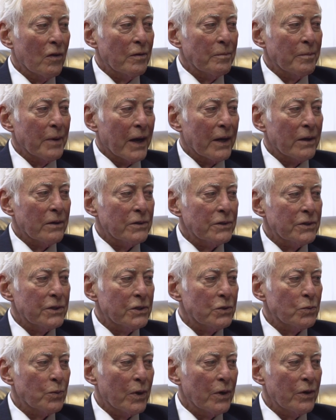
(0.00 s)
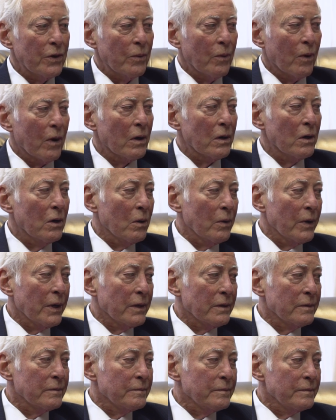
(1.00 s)
имеет значение только то,
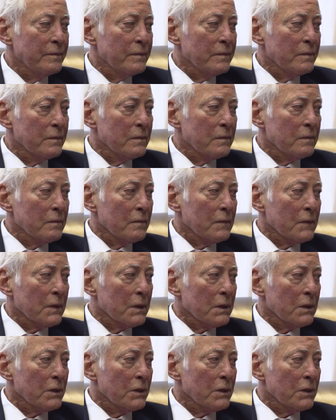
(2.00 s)
куда ты идешь.